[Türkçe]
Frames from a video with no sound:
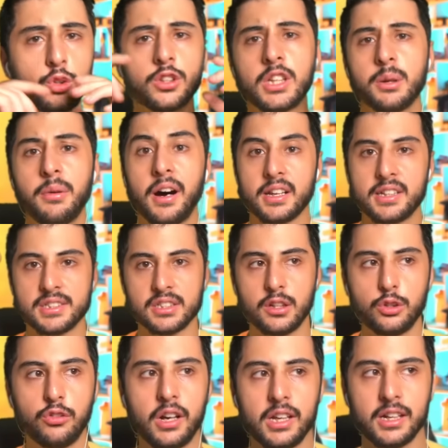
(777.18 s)
Onun gibi
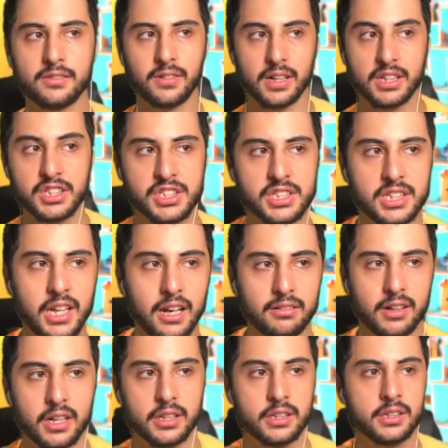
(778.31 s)
arkasında yuvarlak vardı, çizgiler
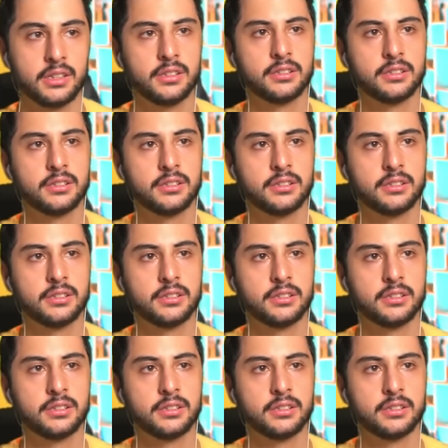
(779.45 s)
vardı.